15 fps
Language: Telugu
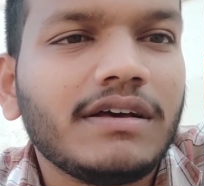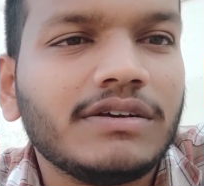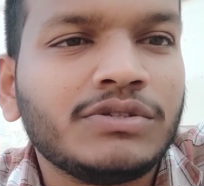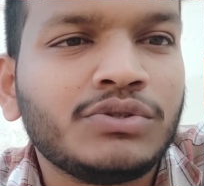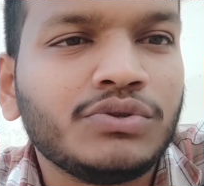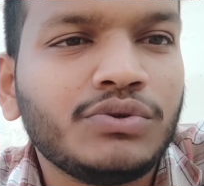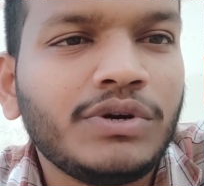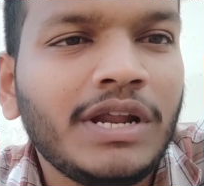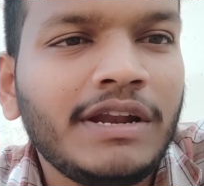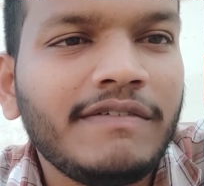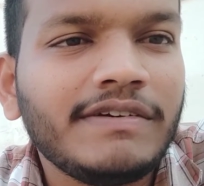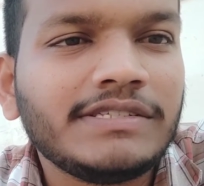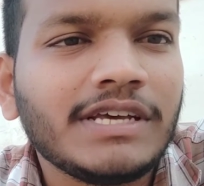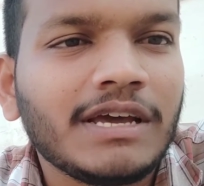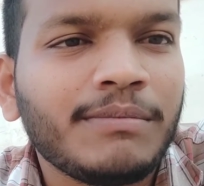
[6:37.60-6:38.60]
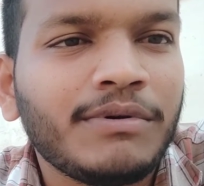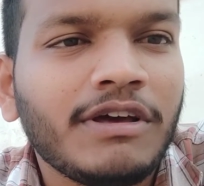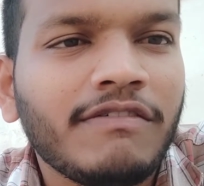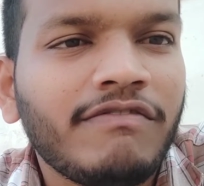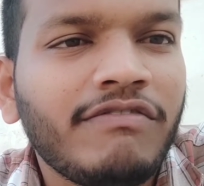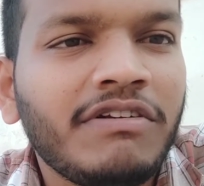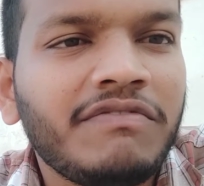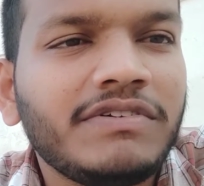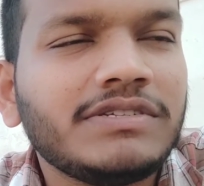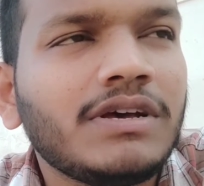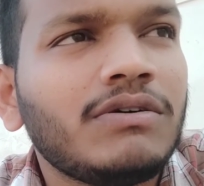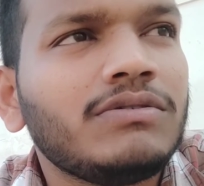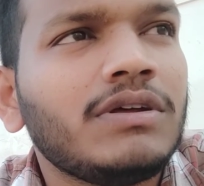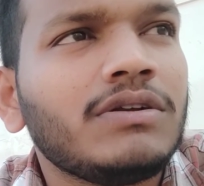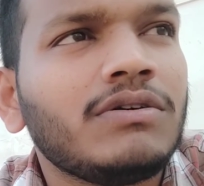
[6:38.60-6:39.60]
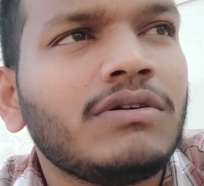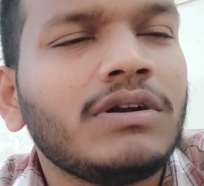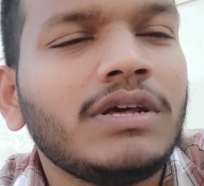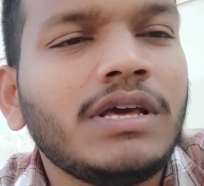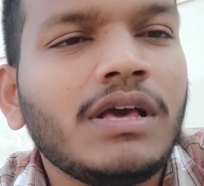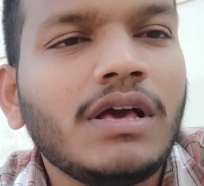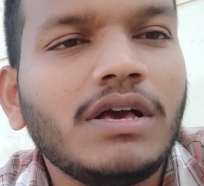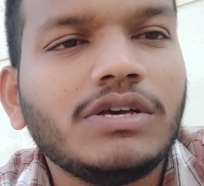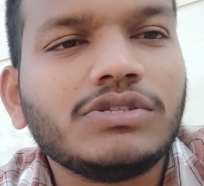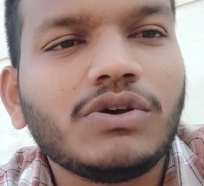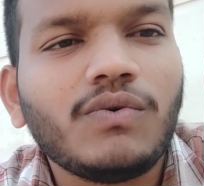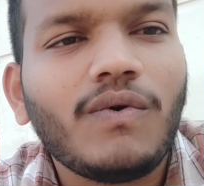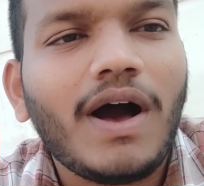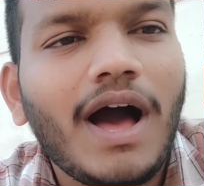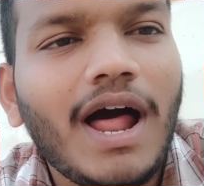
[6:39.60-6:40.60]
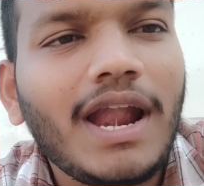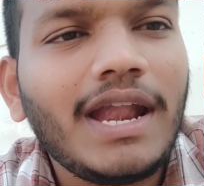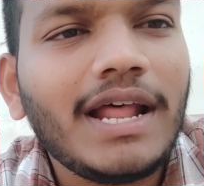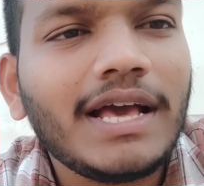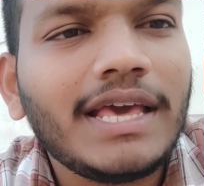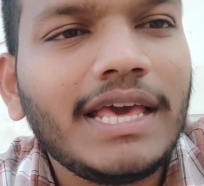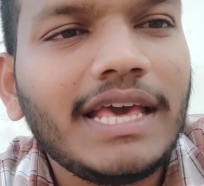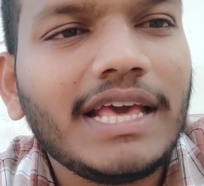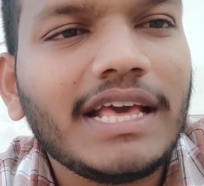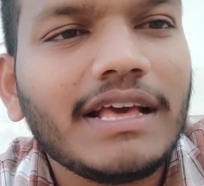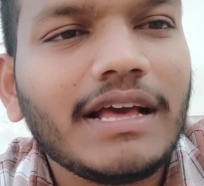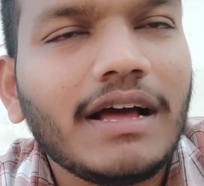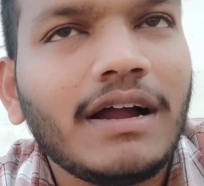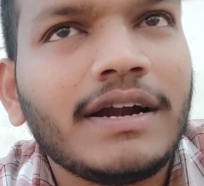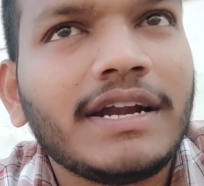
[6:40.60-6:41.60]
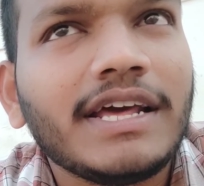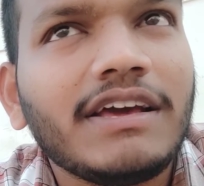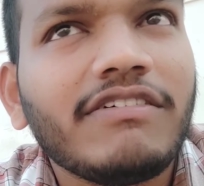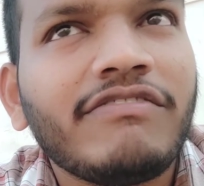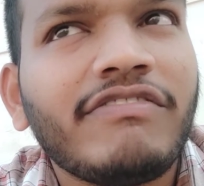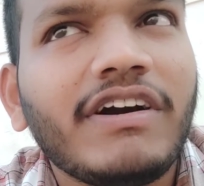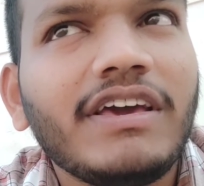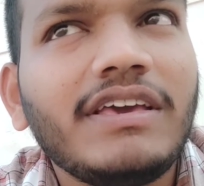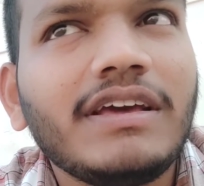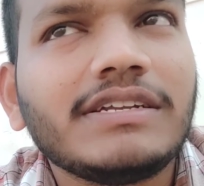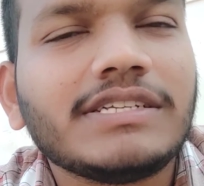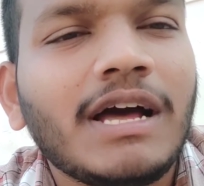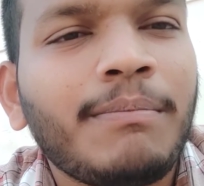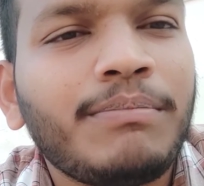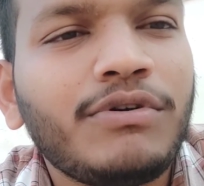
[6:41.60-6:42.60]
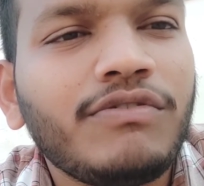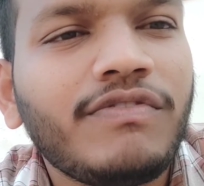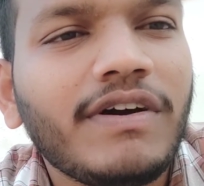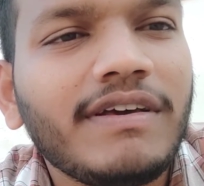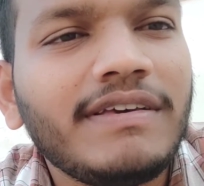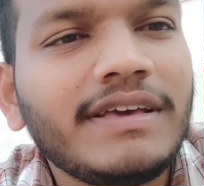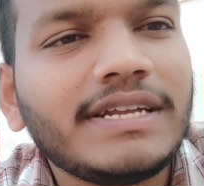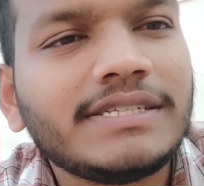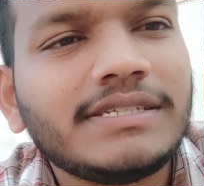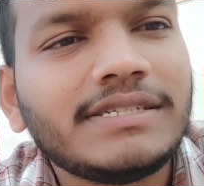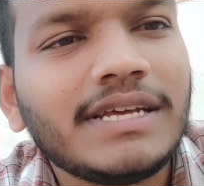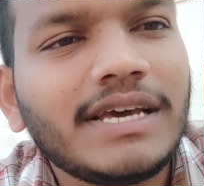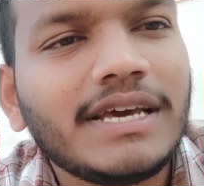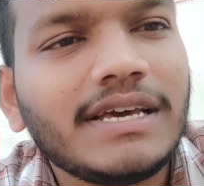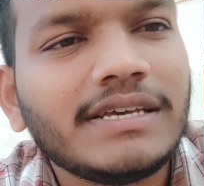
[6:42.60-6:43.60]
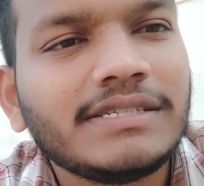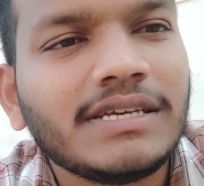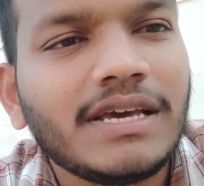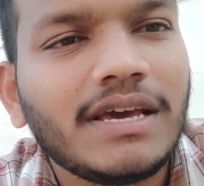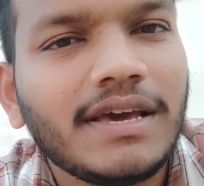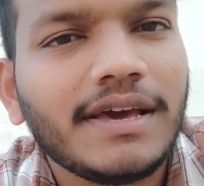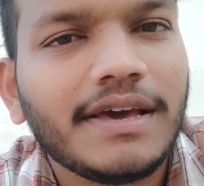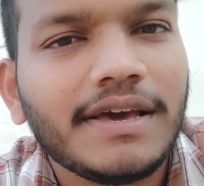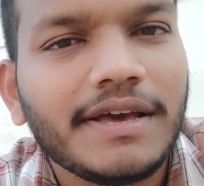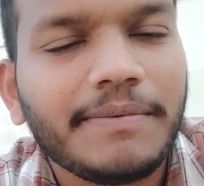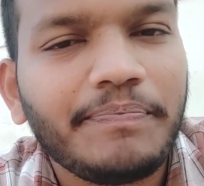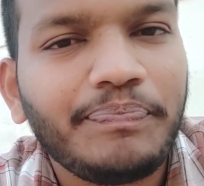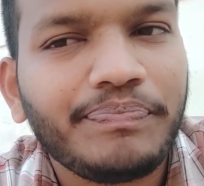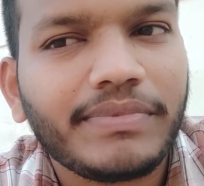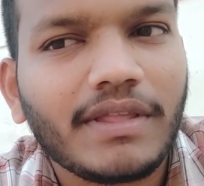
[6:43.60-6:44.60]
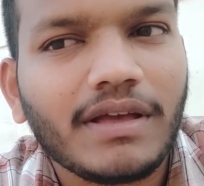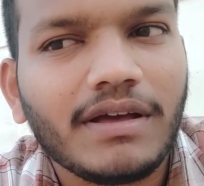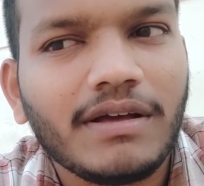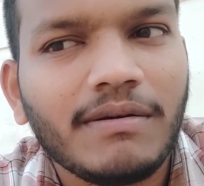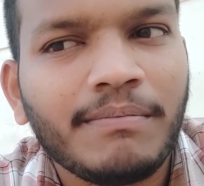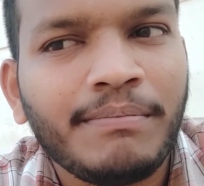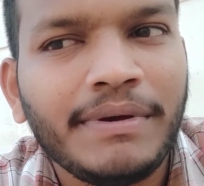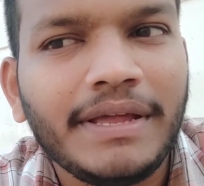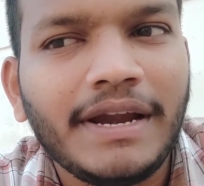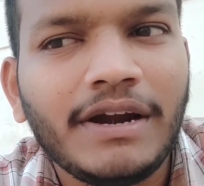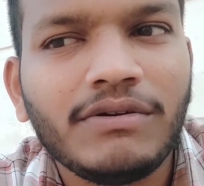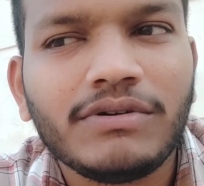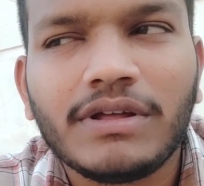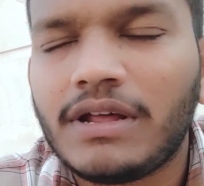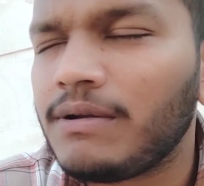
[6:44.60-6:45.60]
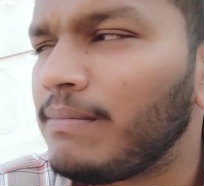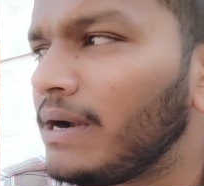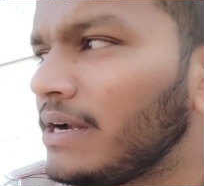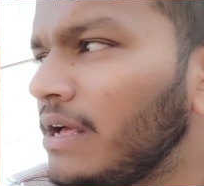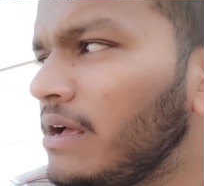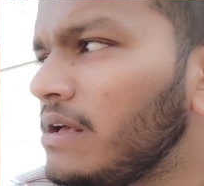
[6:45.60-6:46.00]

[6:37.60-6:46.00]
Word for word: స్టూడెంట్ వీసాకి ఇప్పుడు ఎఫ్ వన్ వీసా ఉందనుకోండి సో వాళ్ళకి అంటే ఫైవ్ ఇయర్స్ అప్ టు ఫైవ్ ఇయర్స్ స్టే చేసే పీరియడ్ ఉంటుంది అనమాట